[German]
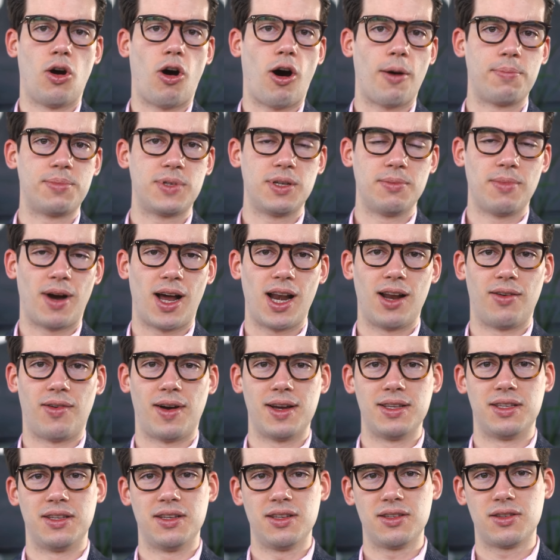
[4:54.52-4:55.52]

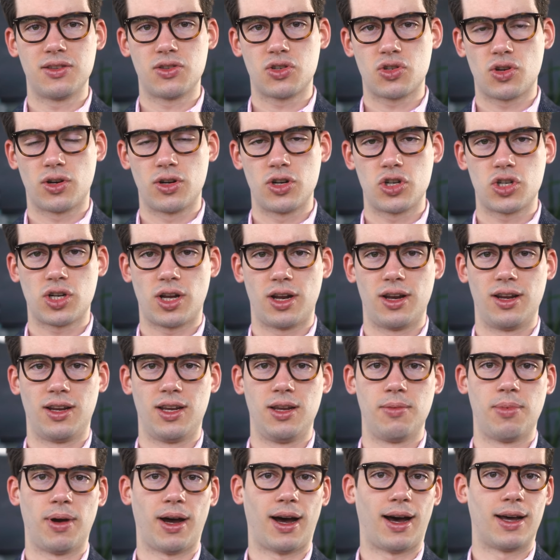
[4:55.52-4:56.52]
Optimalerweise ist es schon eine
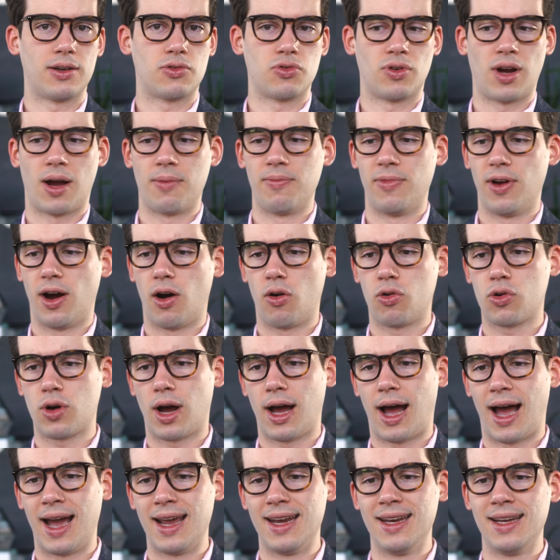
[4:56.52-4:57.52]
Strategieberatung. Haben wir auch
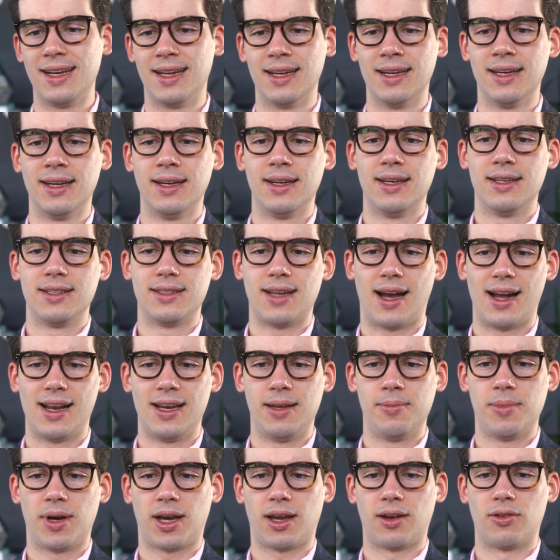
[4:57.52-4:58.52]
einige
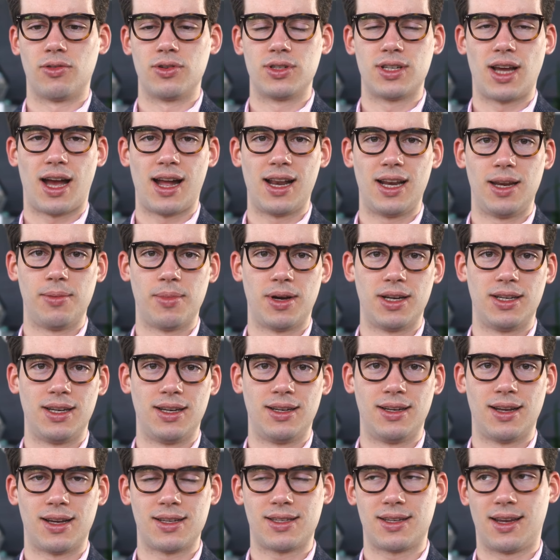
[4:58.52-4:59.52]
Teilnehmerinnen und Teilnehmer,
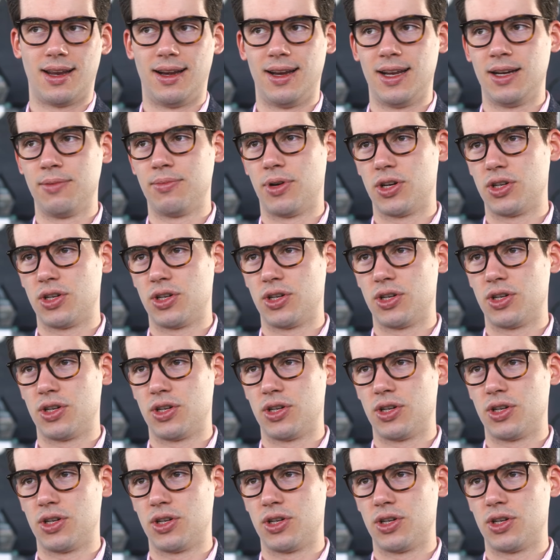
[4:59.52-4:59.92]
denen das gelingt.